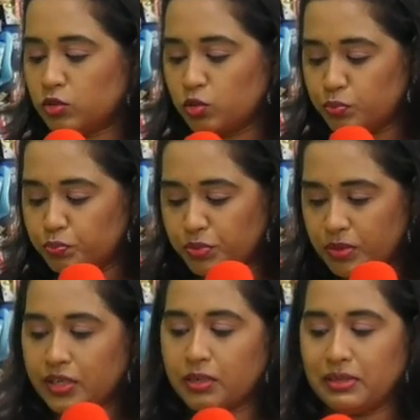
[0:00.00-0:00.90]

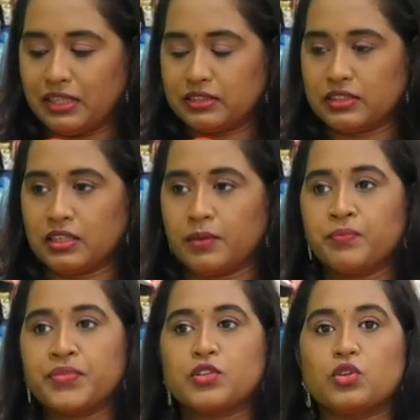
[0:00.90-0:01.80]
சூப்பர்வான பிளாஸ்டிக்
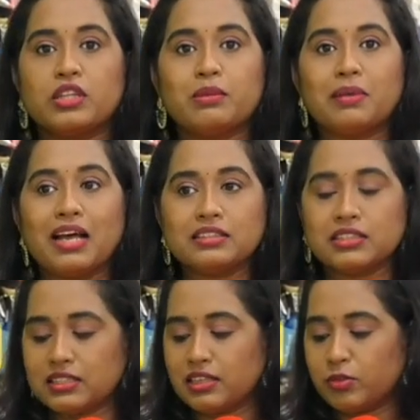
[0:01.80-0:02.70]
ஸோ இந்த
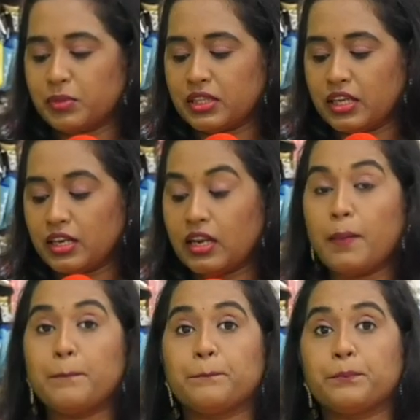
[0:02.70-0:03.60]
பிளாஸ்டிக்ஸ்லாம் வந்து பார்த்திங்கன்னா
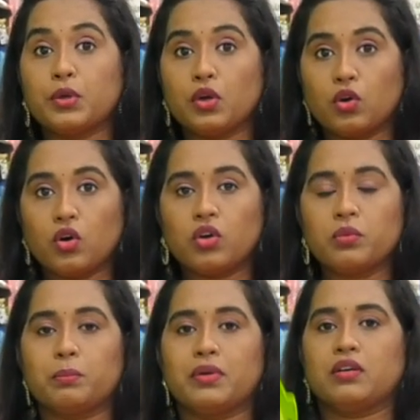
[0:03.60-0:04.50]
பியோர்
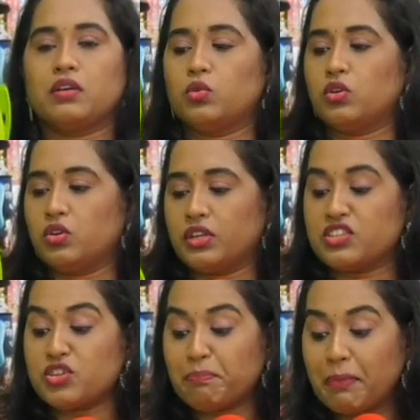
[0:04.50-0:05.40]
உங்களுடைய
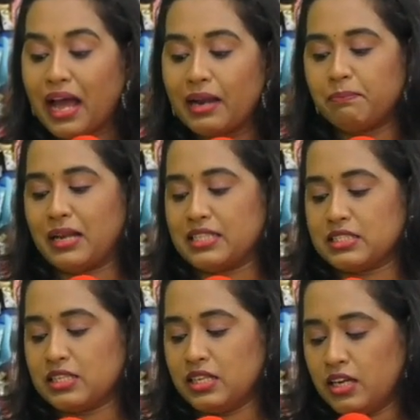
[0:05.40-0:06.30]
ஜப்பான்
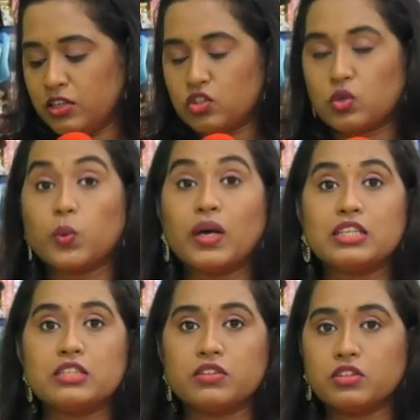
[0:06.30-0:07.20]
பிளாஸ்டிக் ஸோ
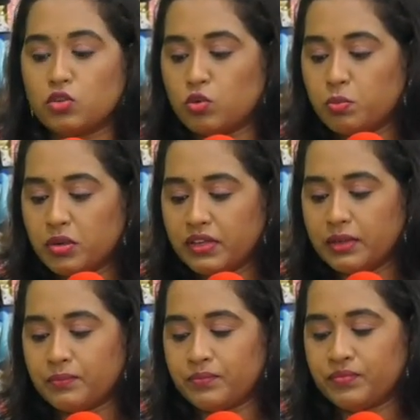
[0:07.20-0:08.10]
குவாலிட்டி வந்து ரொம்பவே
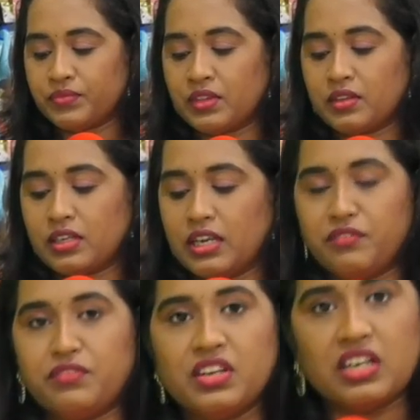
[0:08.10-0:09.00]
எவ்வளோ